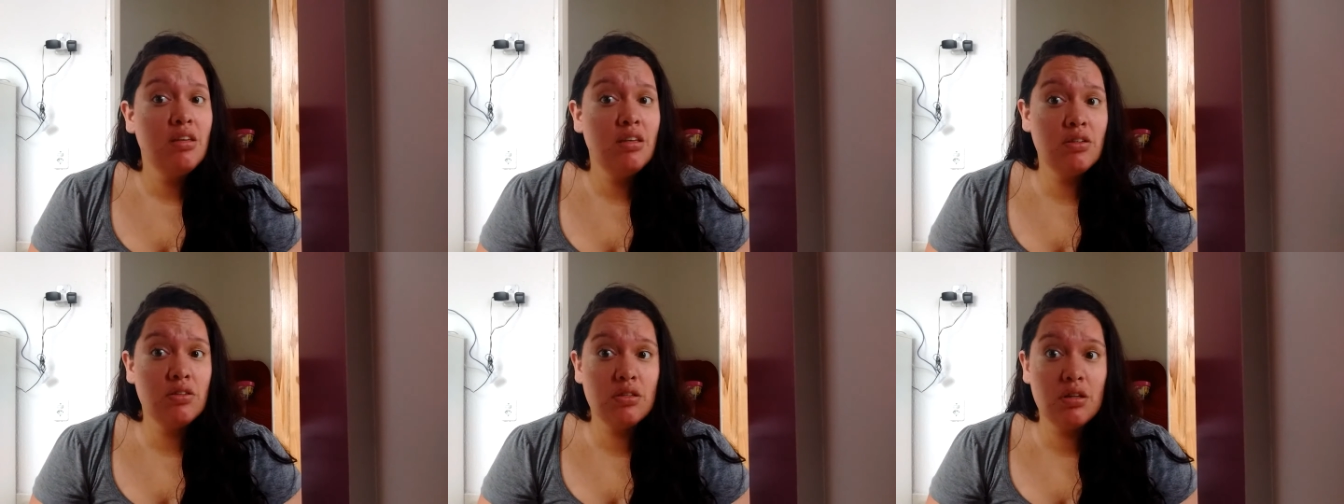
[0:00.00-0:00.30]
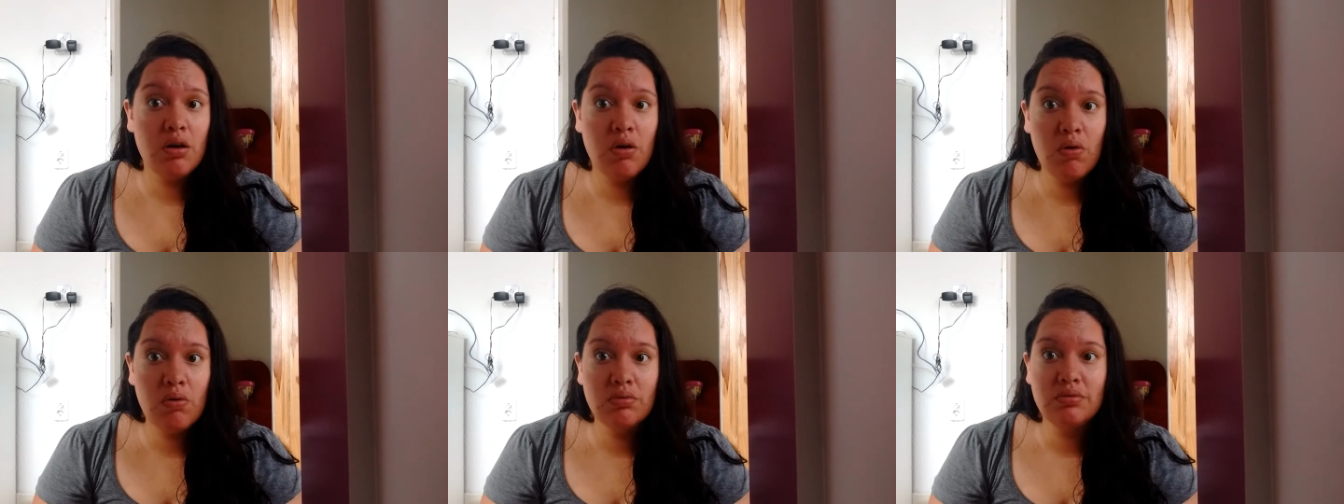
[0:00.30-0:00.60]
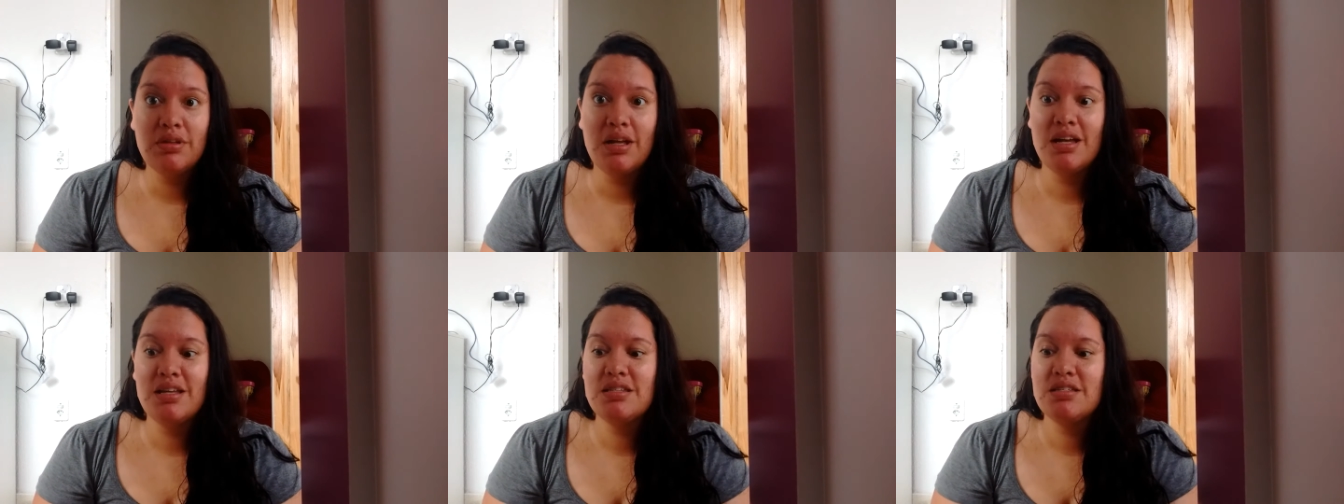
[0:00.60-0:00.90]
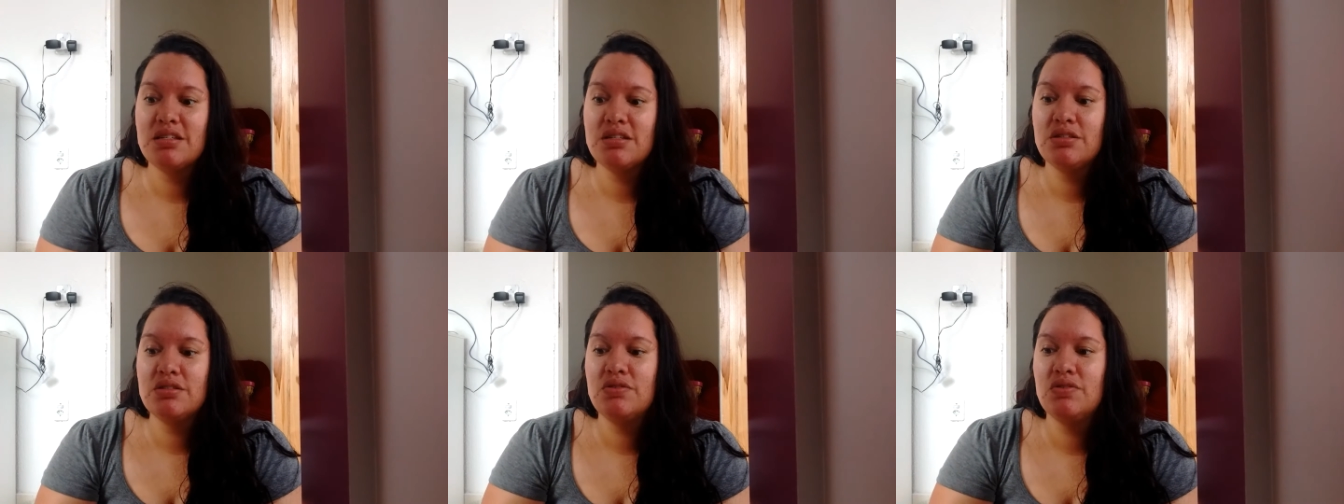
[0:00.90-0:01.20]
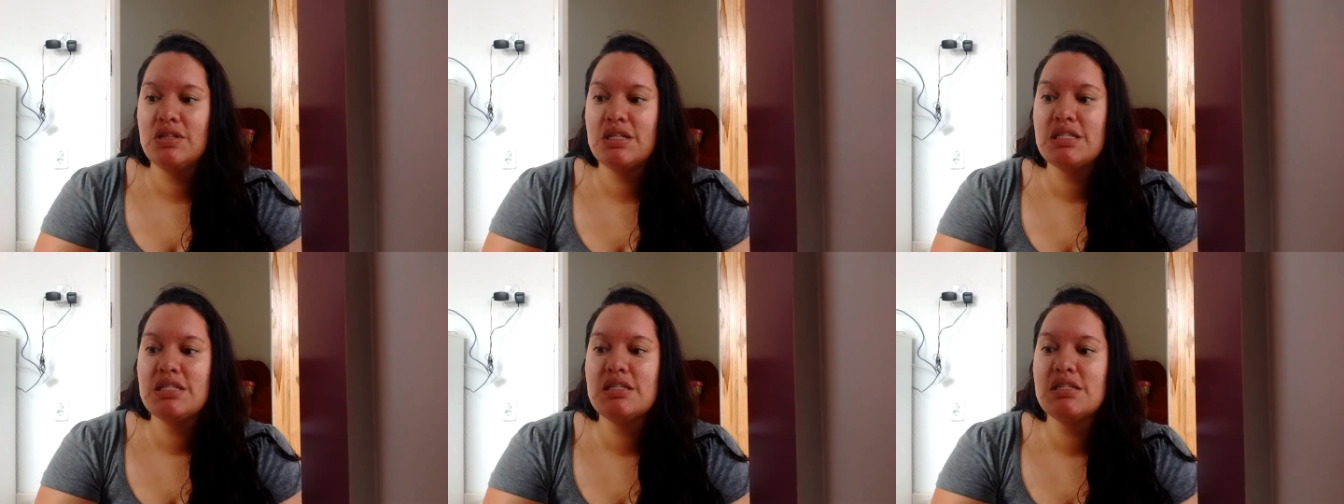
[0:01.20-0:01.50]
Isso acontece às
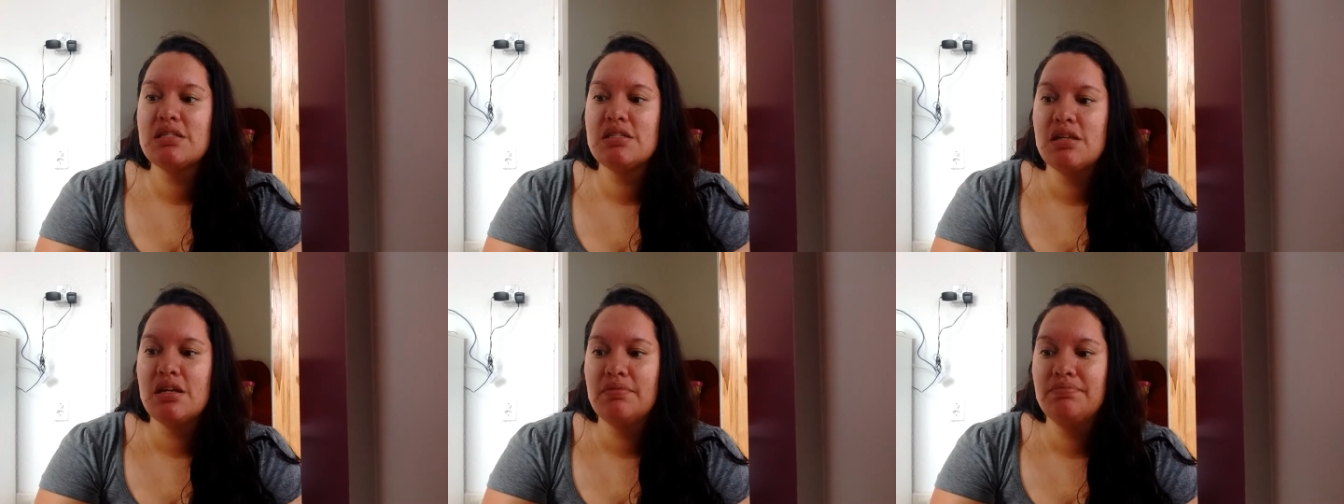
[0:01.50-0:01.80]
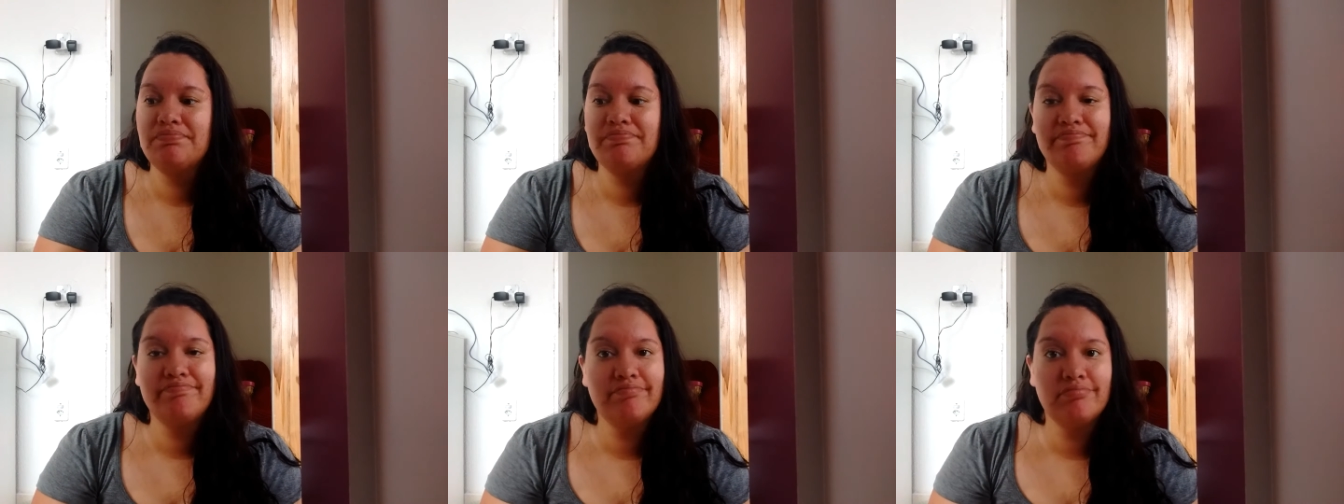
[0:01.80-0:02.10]
vezes, né?